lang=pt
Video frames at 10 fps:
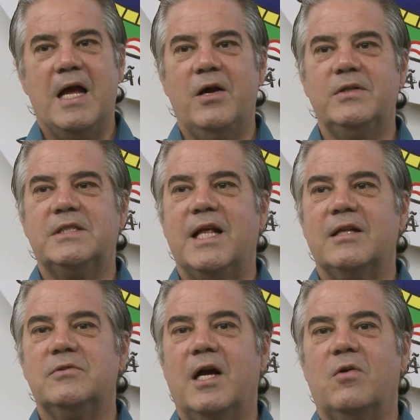É um
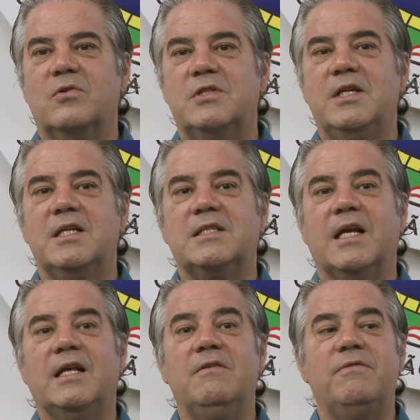estado da consciência
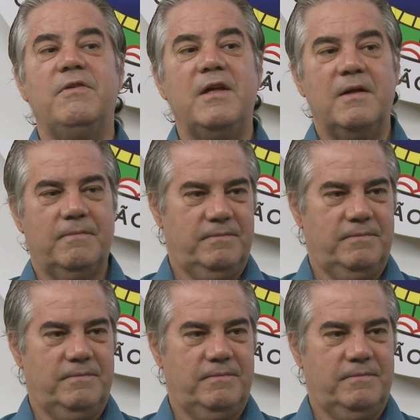que vê.